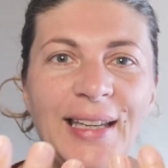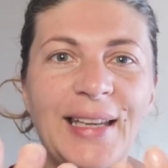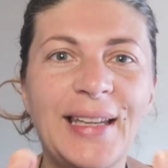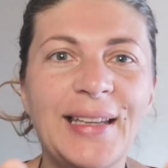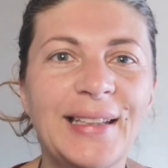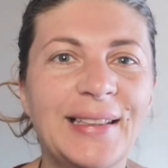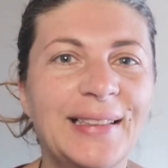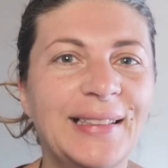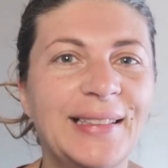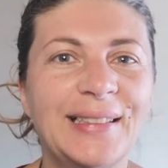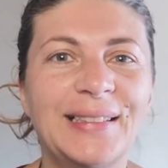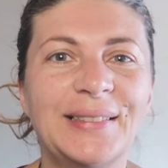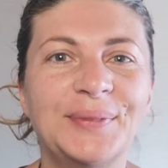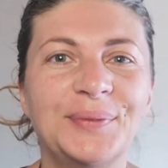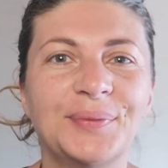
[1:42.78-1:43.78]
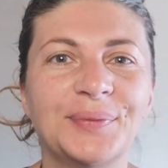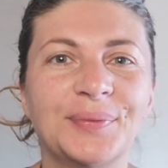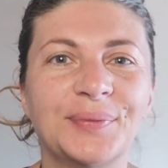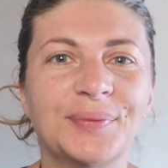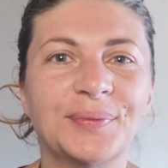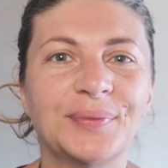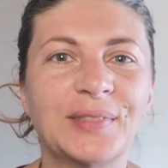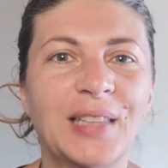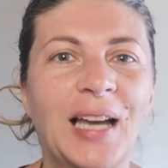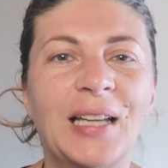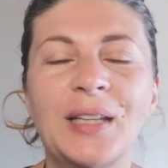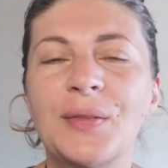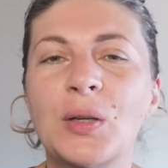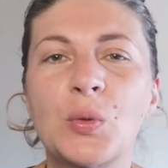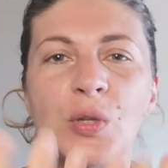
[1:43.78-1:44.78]
e ehm,
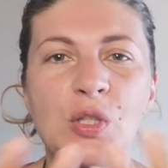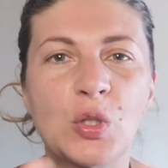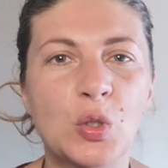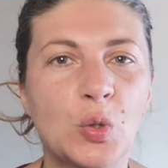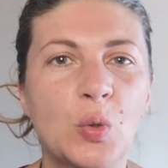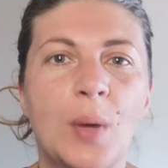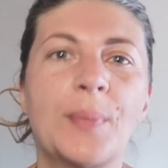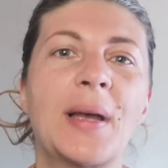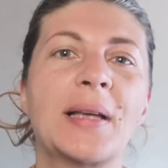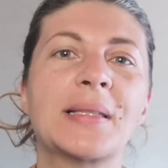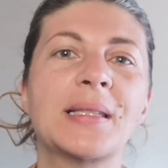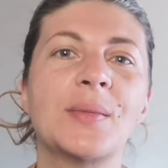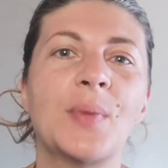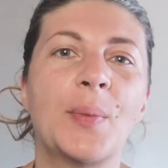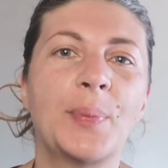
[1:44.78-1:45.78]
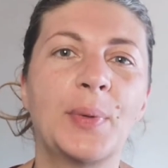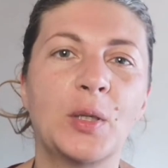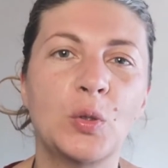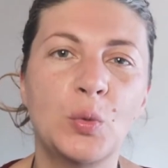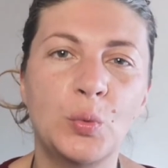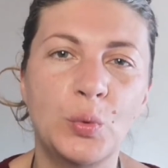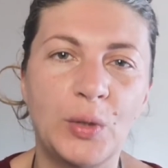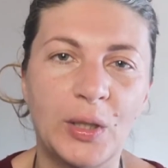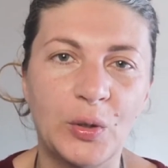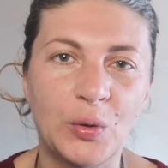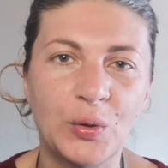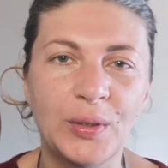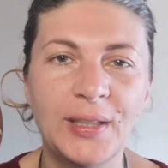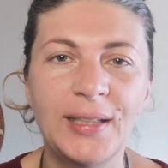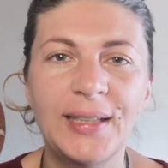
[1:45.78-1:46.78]
arriva a questa sua massima apertura.
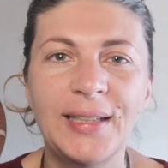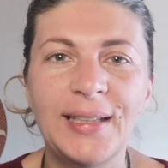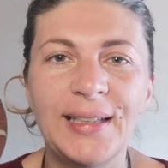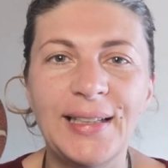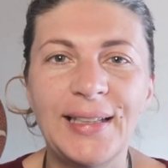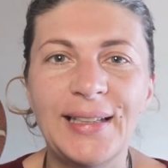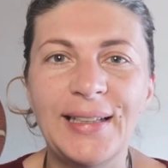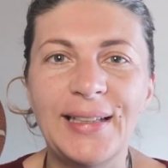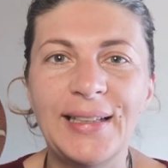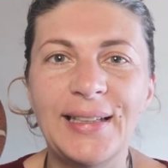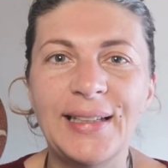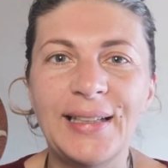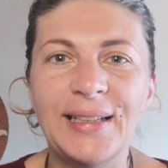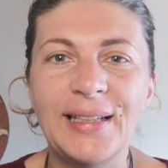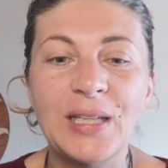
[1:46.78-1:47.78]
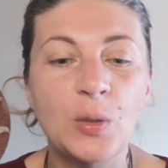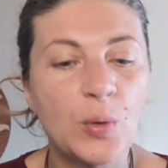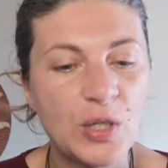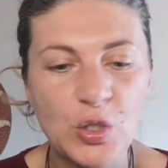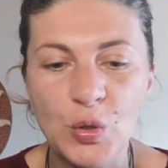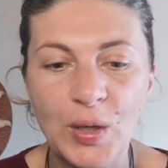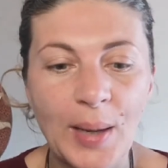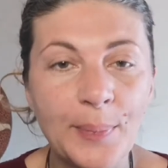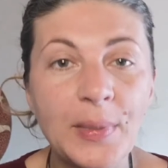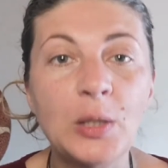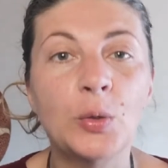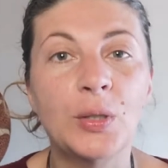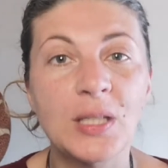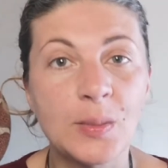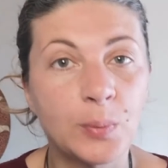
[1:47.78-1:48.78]
No? in questo
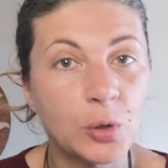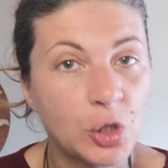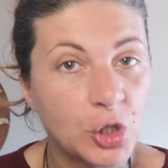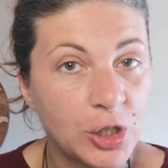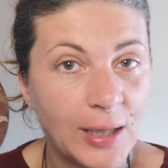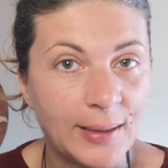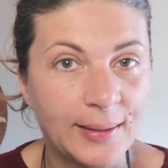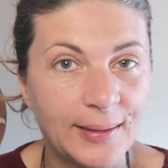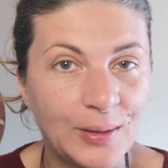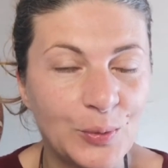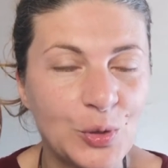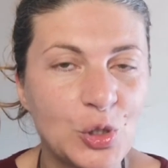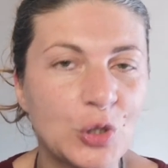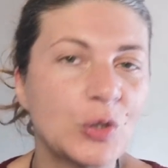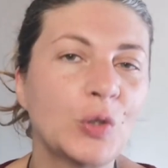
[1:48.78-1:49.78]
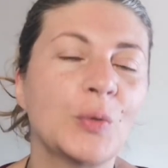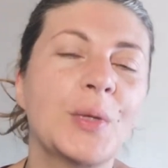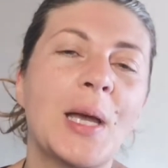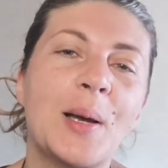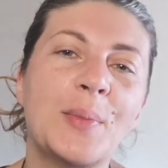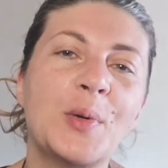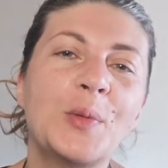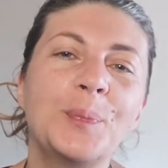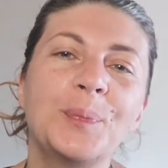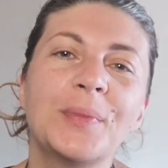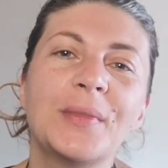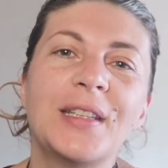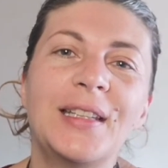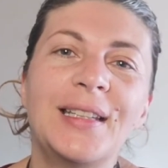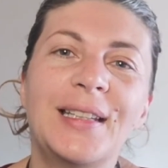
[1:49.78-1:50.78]
cammino di sbocciare in cui ci troviamo,
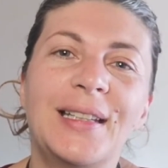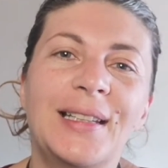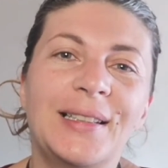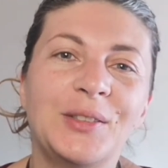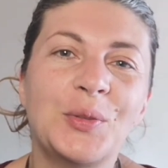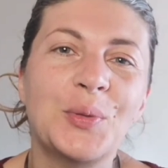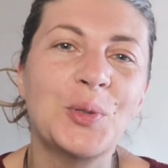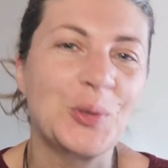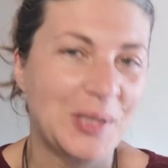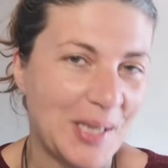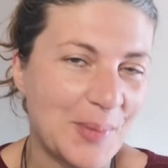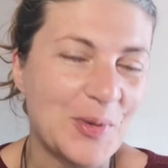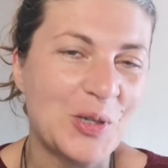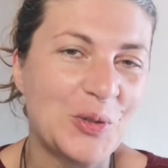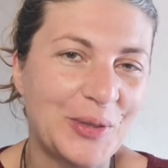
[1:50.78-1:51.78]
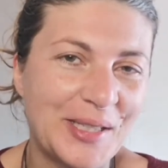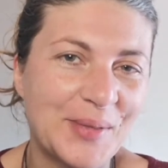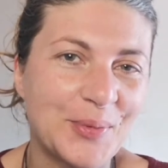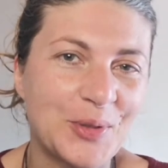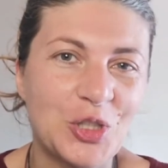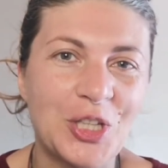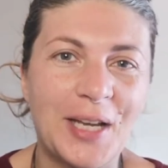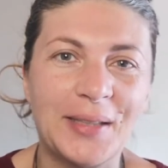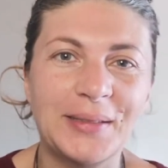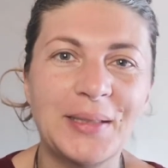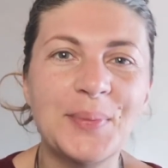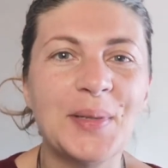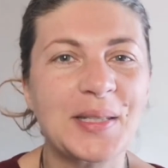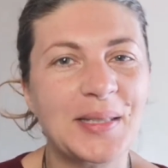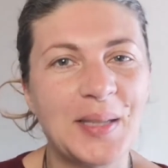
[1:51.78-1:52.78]
dove non siamo ancora
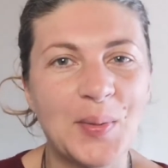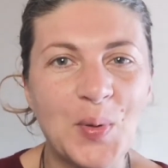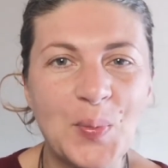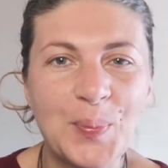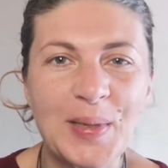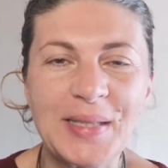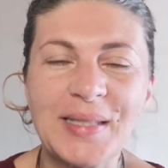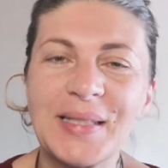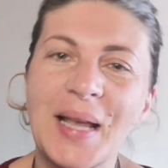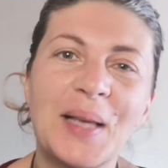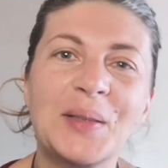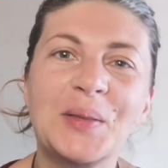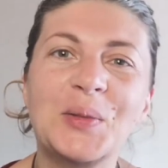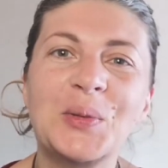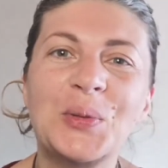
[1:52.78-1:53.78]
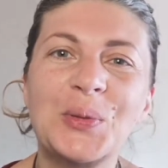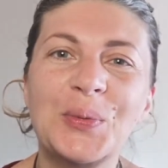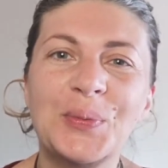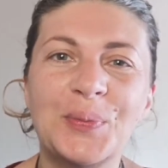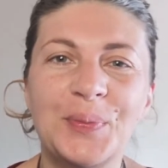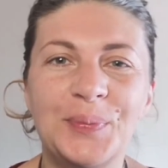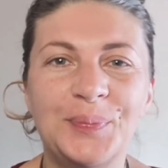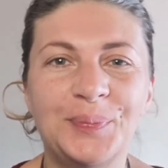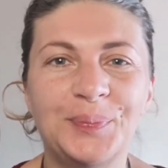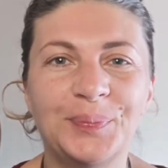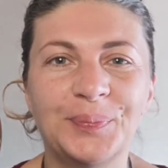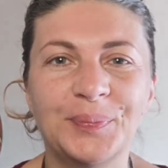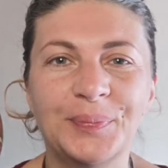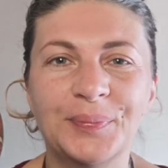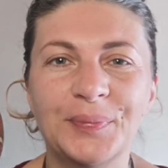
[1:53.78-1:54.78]
sbocciati, ma stiamo passando
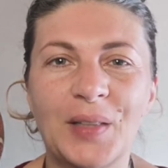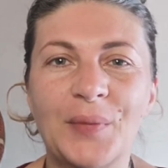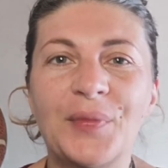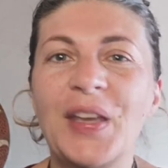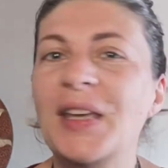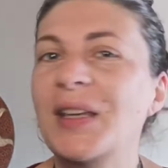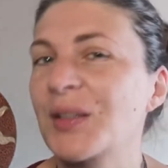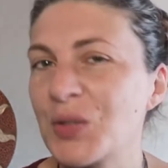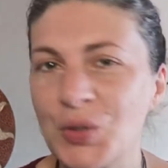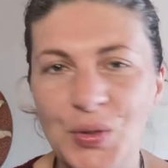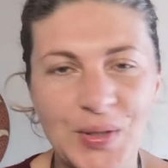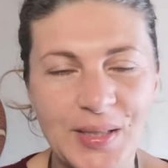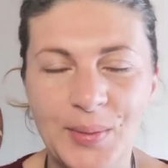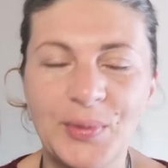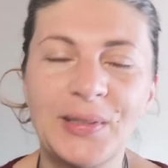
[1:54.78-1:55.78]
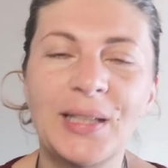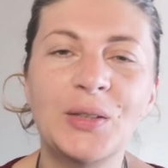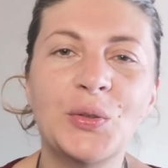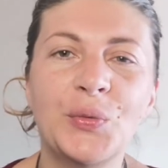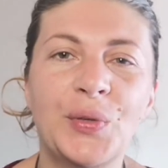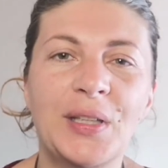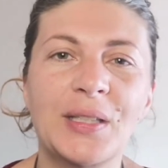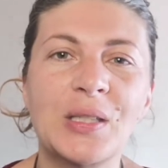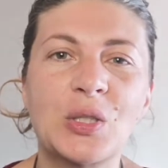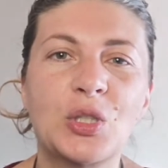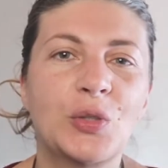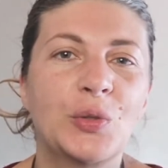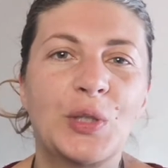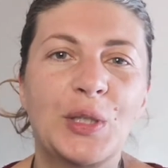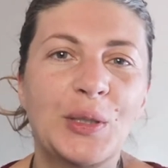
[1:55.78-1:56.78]
mh, verso, stiamo andando
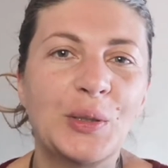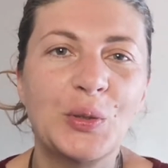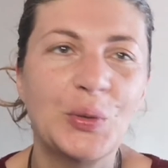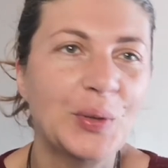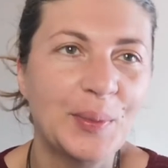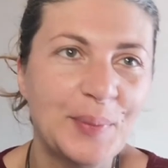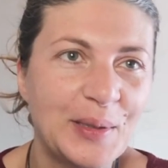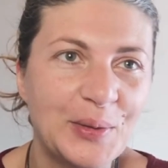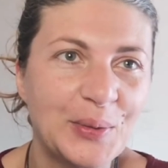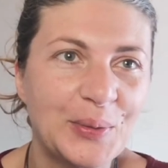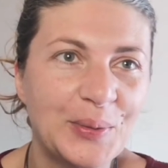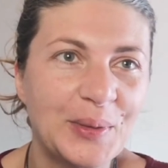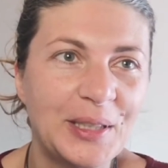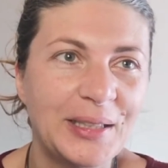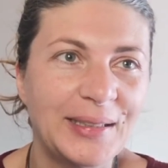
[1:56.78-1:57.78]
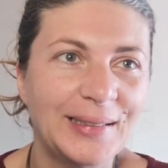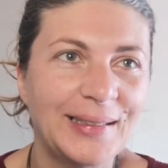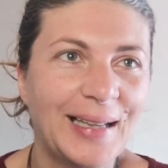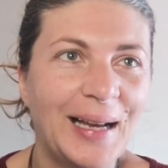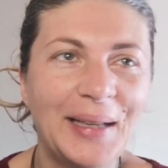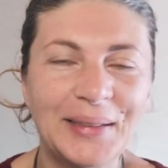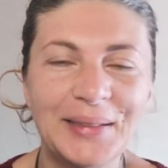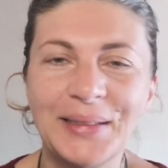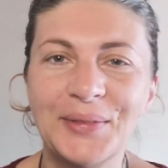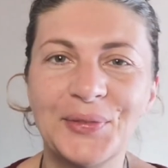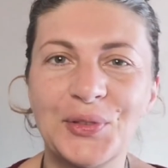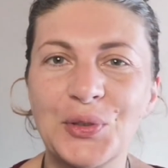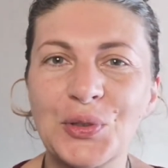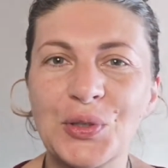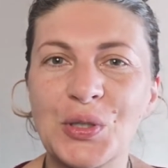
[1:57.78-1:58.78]
verso, ci vorranno ancora milioni di anni
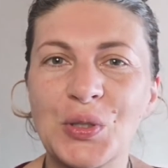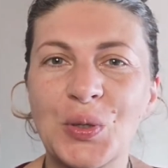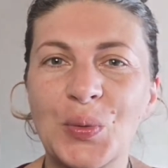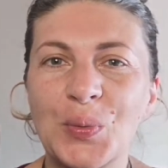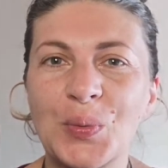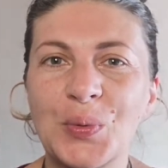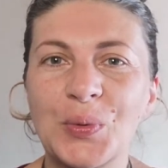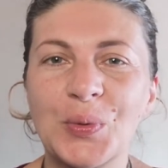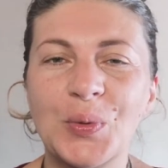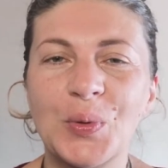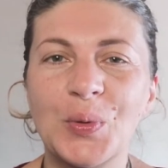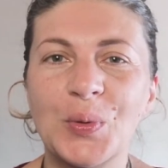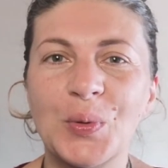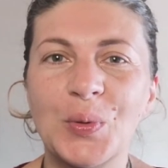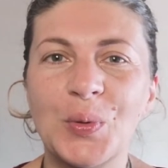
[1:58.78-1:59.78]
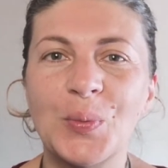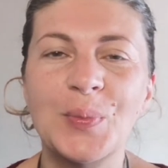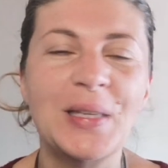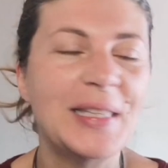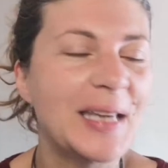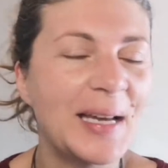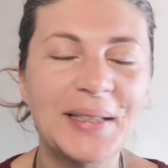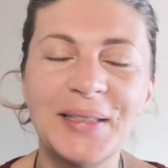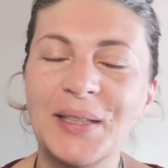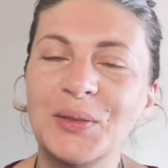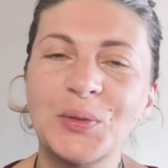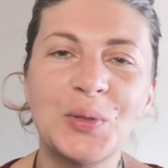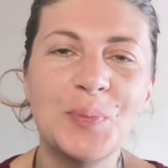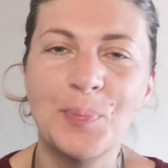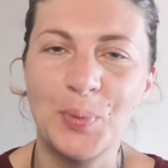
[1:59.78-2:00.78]
forse o, o
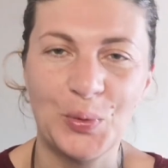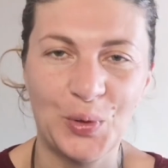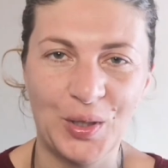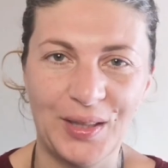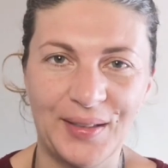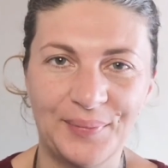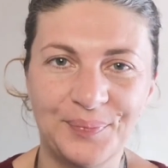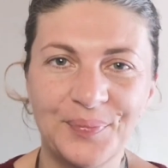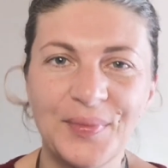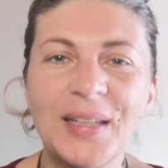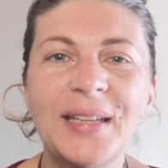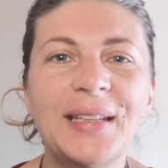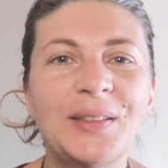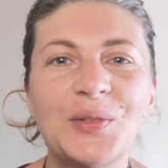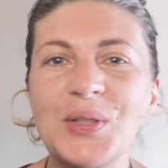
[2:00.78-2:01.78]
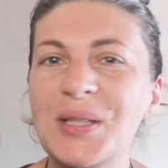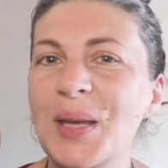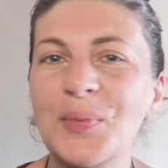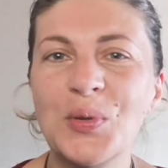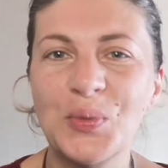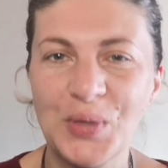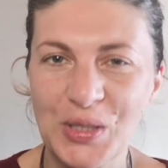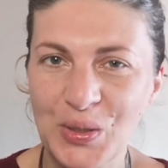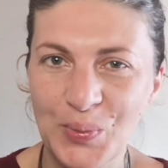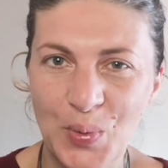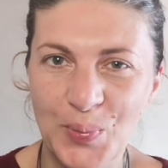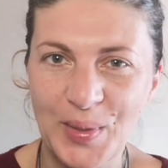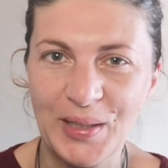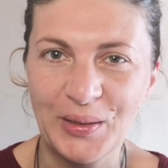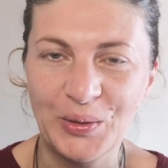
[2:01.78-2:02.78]
migliaia, non importa. Noi siamo in questo
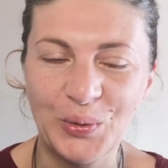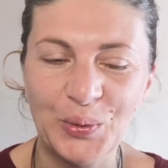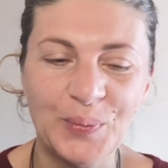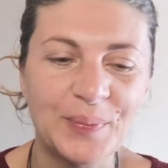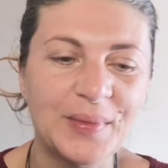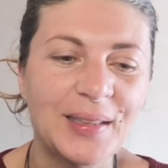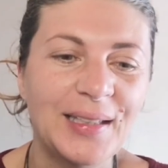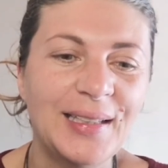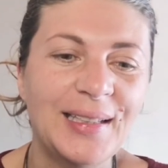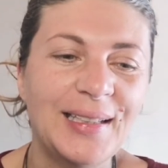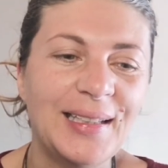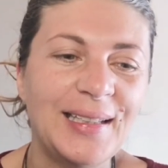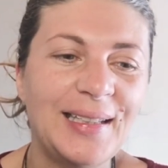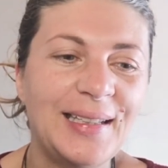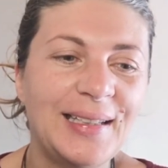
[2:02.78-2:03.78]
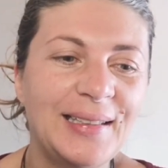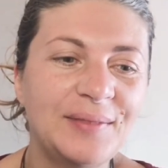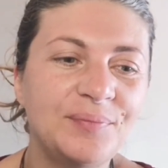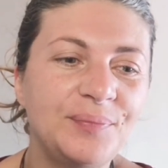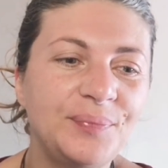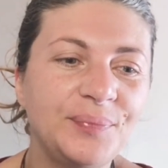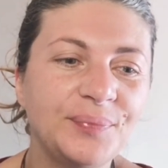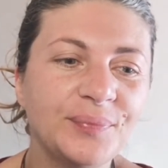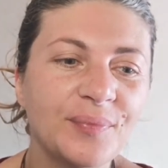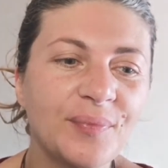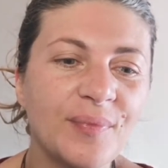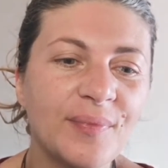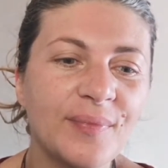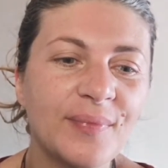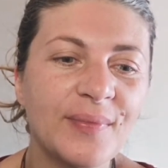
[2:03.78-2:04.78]
momento e ehm,
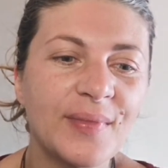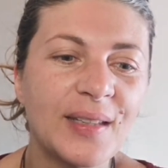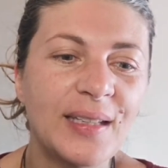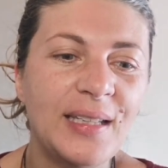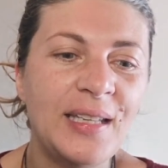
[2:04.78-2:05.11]
mh,